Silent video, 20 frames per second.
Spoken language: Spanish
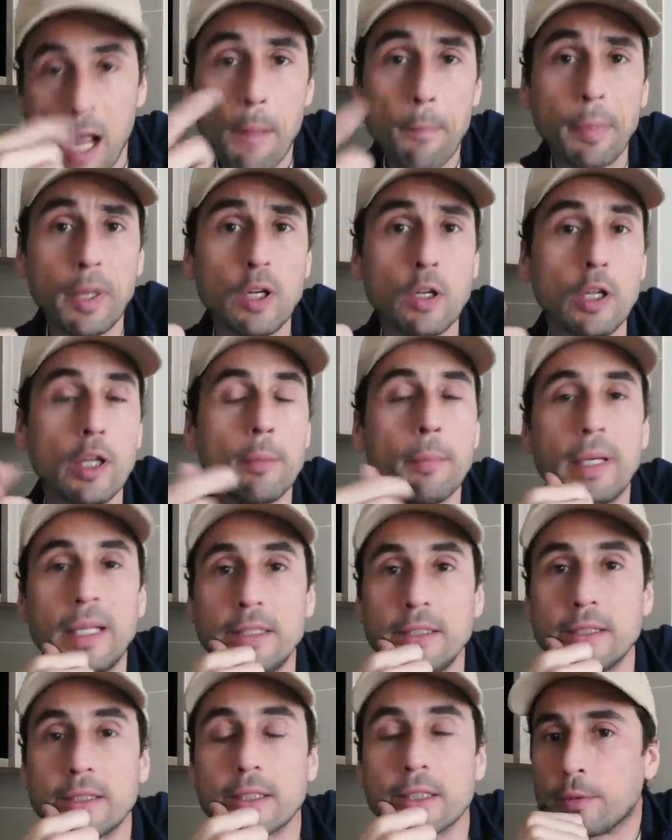pero
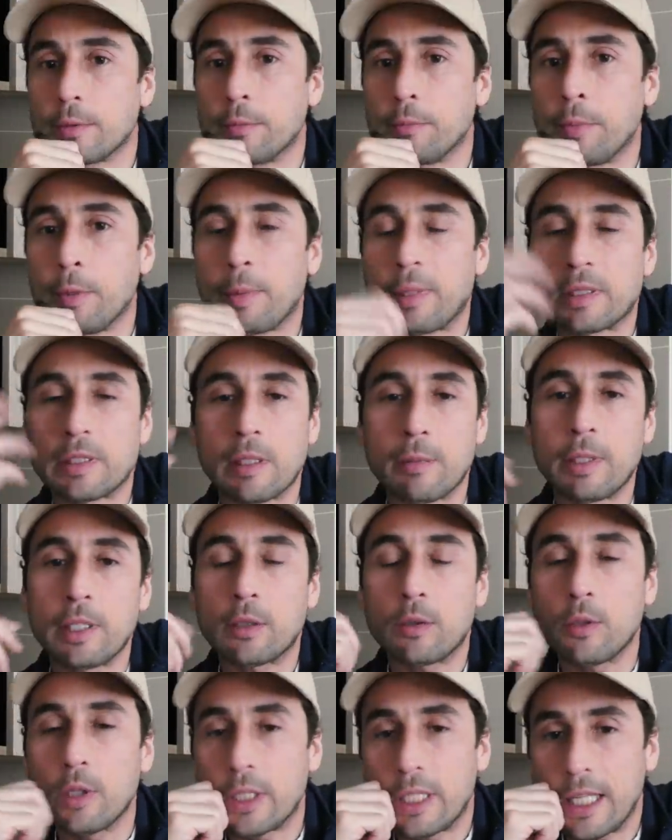además mi
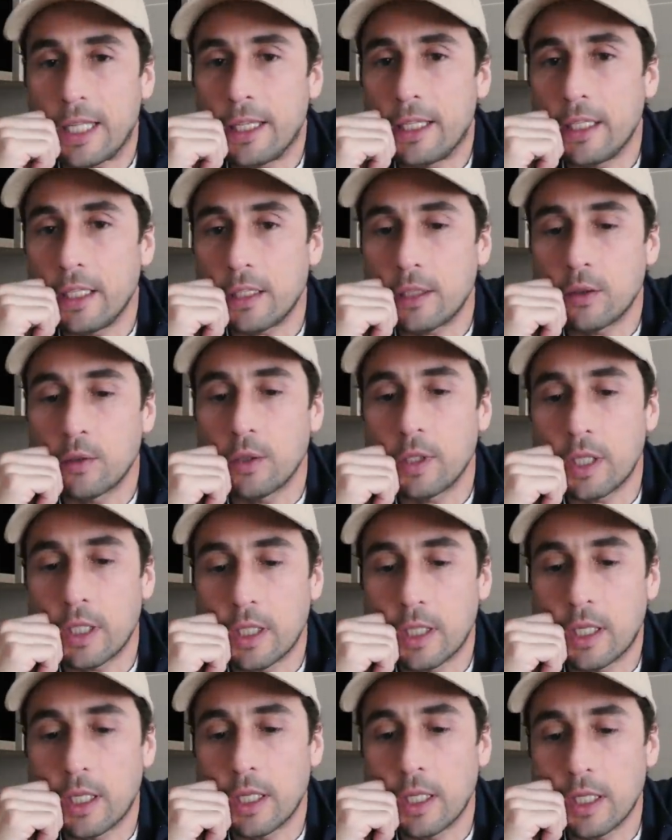pensamiento detrás de esto es
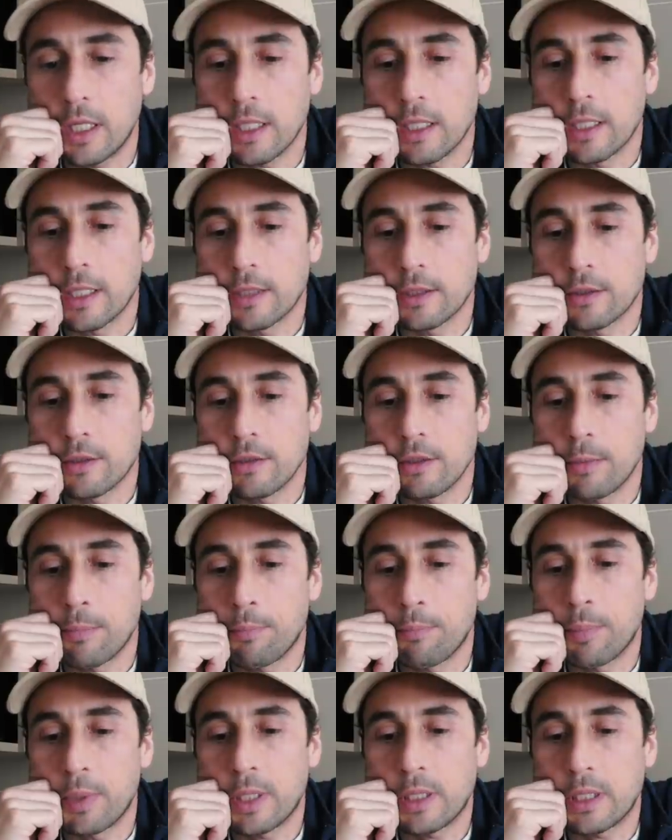que son
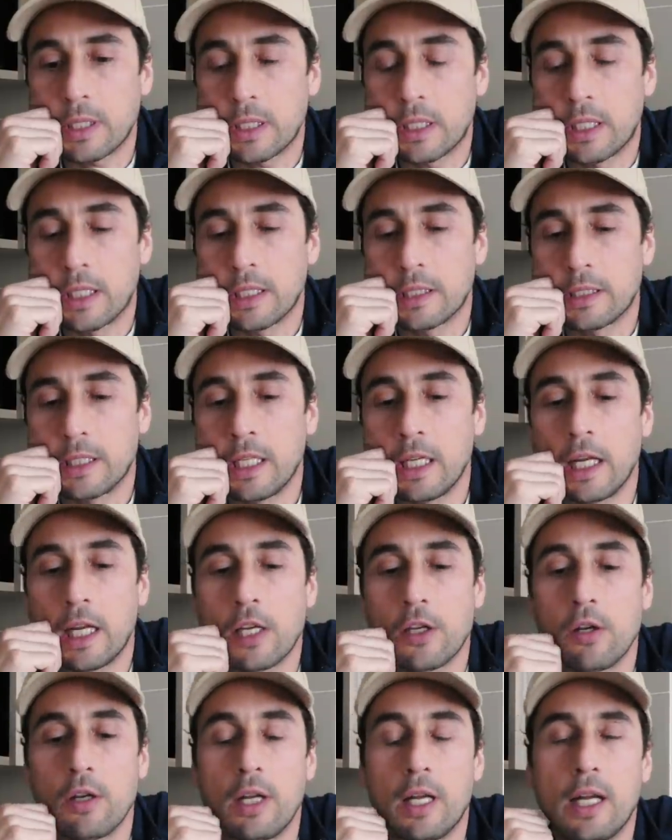empresas que sin
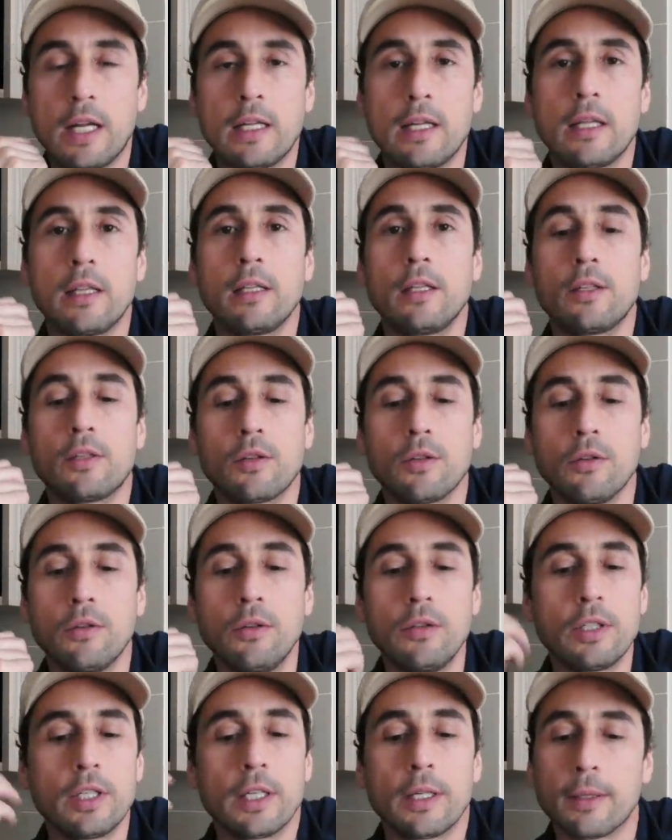que yo les haya dicho,
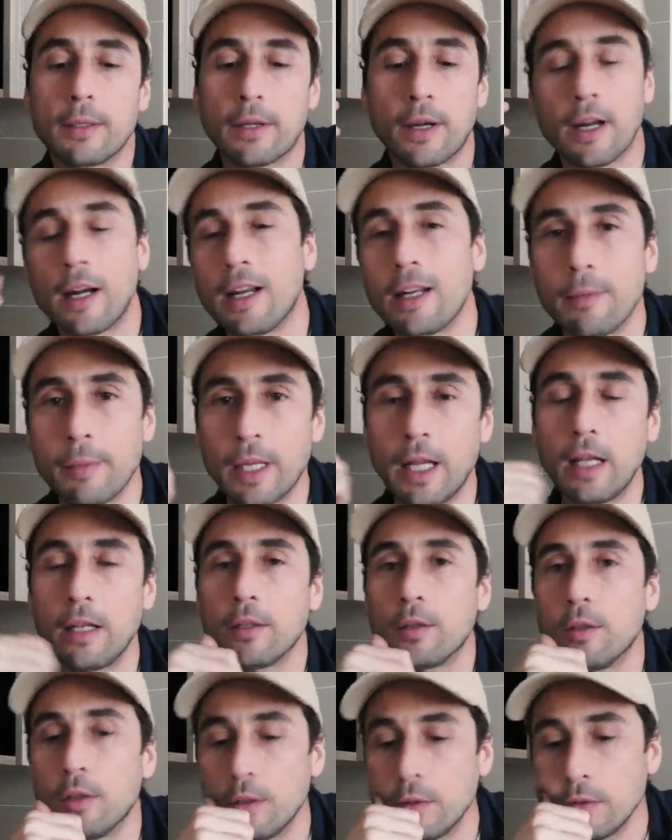oye, regálame
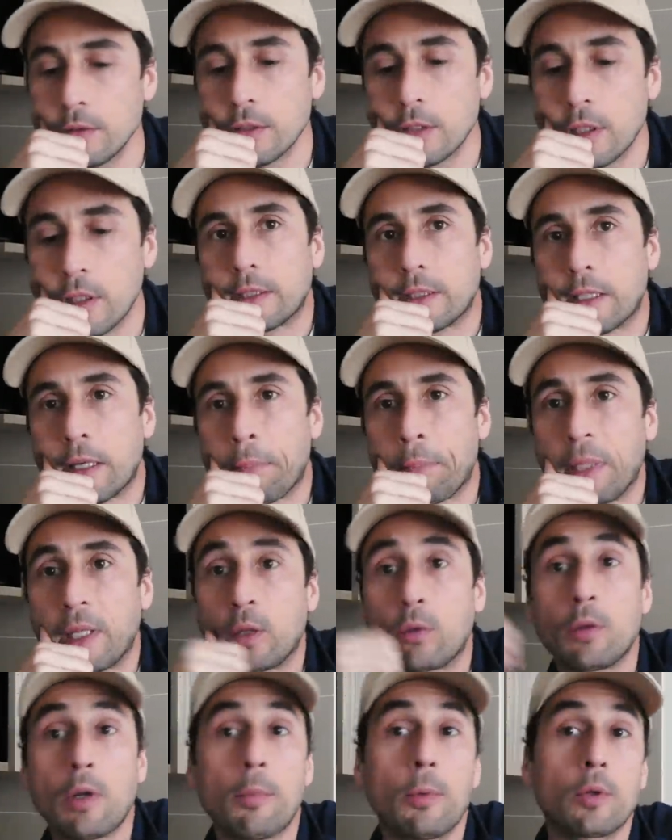algo, han
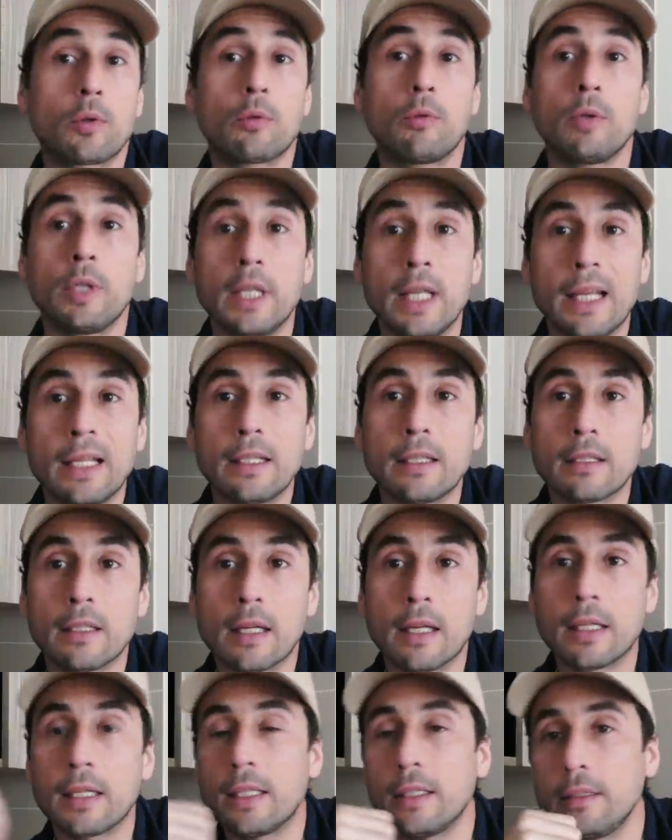visto una oportunidad en este
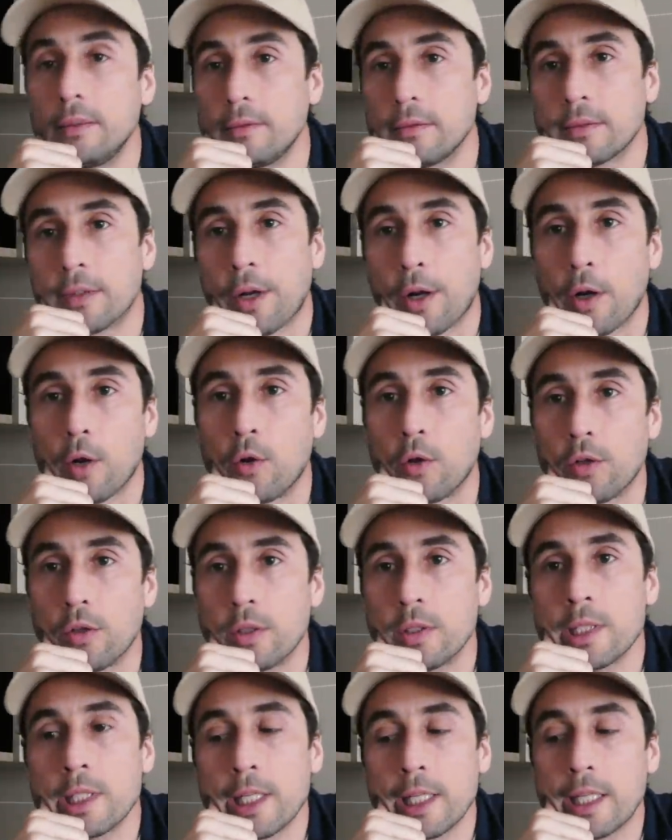canal,
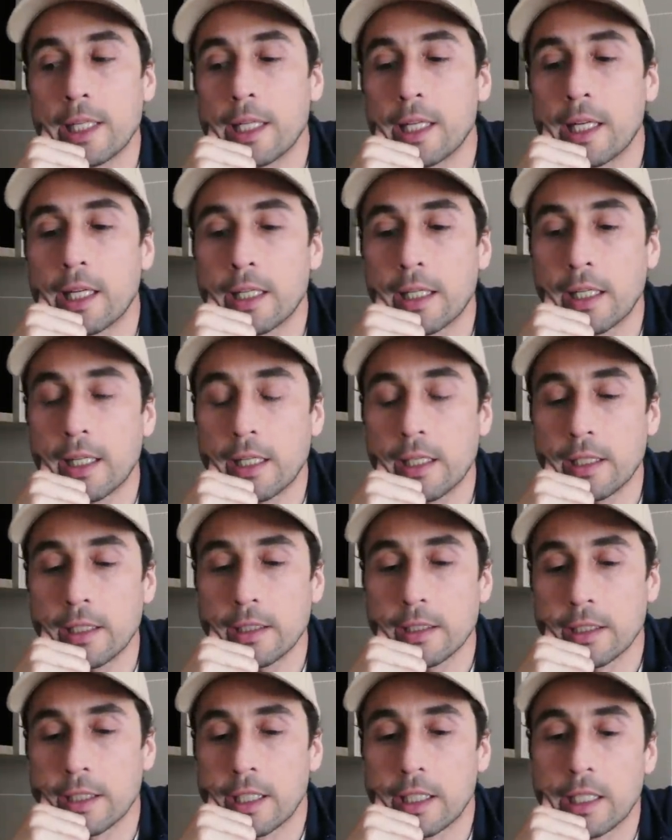reconocen en este canal
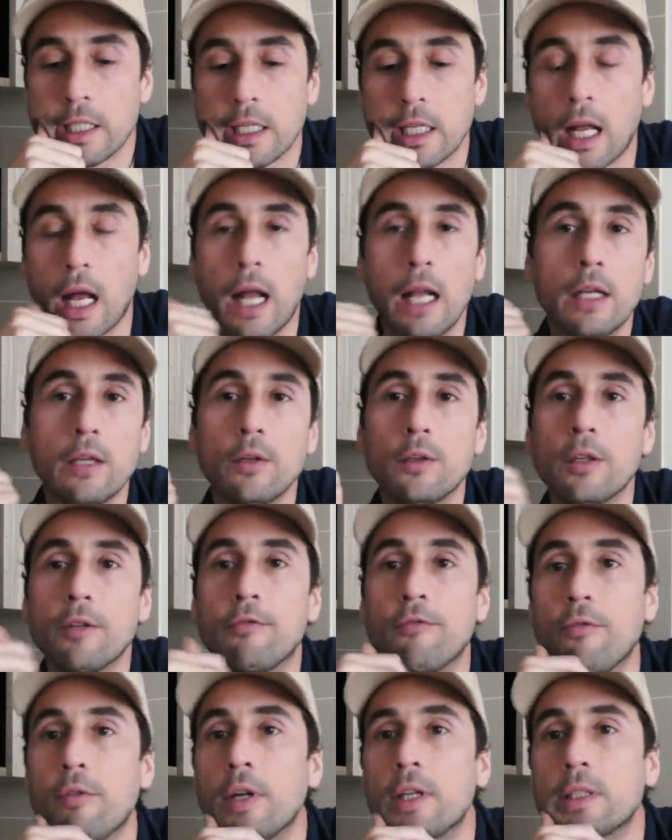que tiene algo de
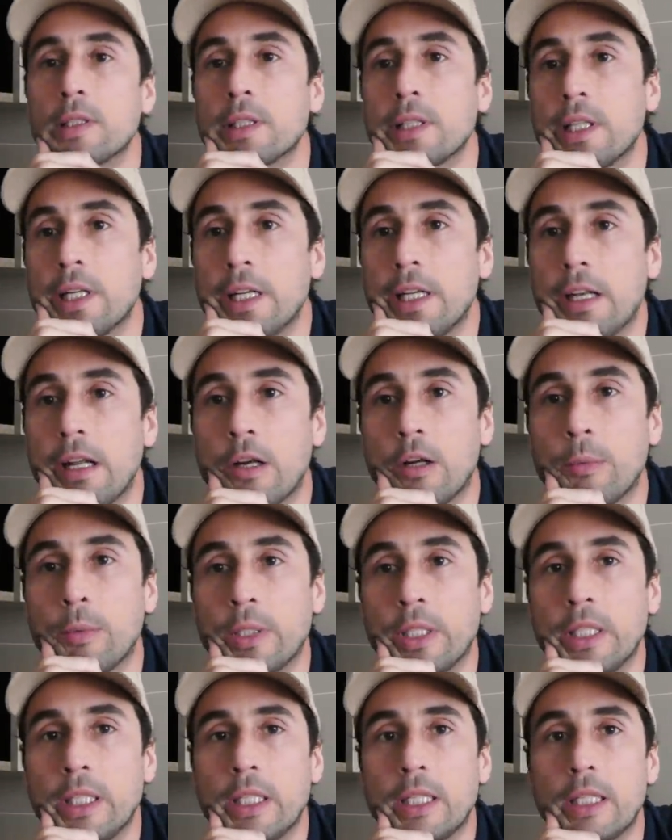fuerza en la
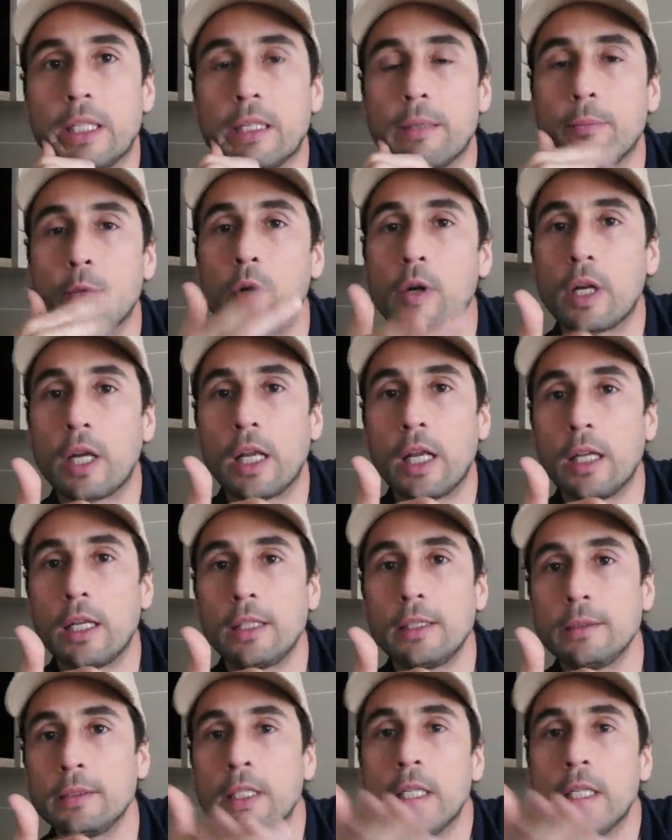comunidad mosquera,